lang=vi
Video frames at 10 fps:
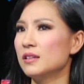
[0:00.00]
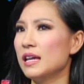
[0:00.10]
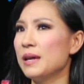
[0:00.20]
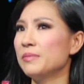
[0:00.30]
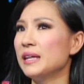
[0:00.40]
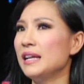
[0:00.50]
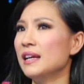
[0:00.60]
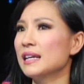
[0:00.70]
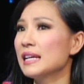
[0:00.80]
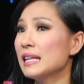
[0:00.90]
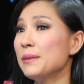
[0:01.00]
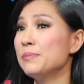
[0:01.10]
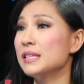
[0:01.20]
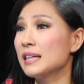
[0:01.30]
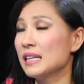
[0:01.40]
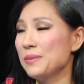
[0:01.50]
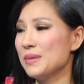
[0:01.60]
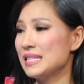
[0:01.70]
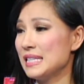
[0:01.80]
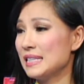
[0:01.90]
Em nghĩ là những cái clip
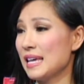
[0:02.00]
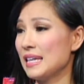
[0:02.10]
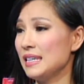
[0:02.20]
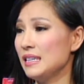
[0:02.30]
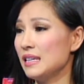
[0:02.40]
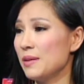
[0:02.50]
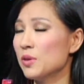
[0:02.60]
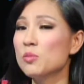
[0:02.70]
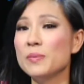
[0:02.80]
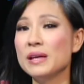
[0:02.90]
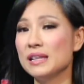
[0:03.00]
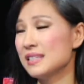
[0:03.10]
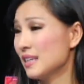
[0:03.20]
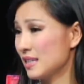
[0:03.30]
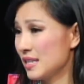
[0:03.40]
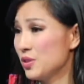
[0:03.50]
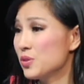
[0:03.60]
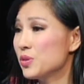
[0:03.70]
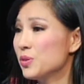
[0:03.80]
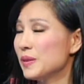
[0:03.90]
mà chị thấy, em không có biết là chắc là trên
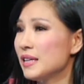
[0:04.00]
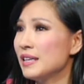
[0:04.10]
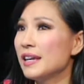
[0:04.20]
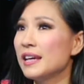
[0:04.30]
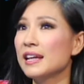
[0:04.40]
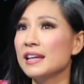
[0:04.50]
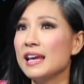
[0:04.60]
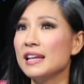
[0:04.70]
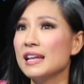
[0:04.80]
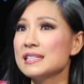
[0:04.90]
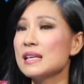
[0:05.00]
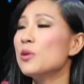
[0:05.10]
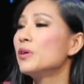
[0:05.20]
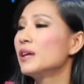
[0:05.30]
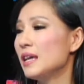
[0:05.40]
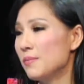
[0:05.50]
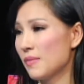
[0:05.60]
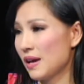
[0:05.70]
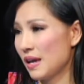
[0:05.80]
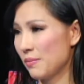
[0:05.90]
YouTube, thì đây là sau khi
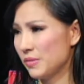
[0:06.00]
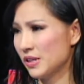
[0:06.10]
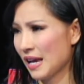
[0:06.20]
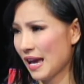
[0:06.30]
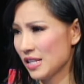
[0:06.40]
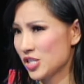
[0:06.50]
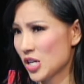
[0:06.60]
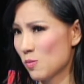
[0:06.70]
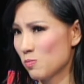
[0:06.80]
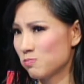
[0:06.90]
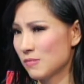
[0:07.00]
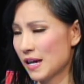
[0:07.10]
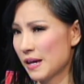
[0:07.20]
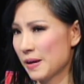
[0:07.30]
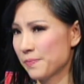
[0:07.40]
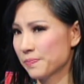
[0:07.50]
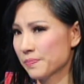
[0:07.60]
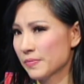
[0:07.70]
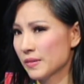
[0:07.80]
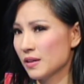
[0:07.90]
mà em được hát trong
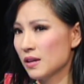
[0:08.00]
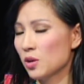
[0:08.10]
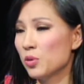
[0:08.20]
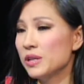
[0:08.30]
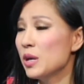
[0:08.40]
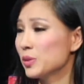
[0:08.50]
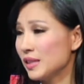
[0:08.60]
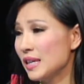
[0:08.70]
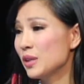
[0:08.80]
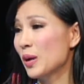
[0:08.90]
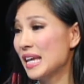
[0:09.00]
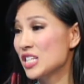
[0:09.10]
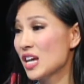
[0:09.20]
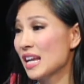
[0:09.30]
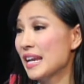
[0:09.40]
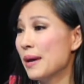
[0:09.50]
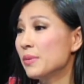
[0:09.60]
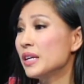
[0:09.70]
cuốn đầu tiên của Asia là Đám Cưới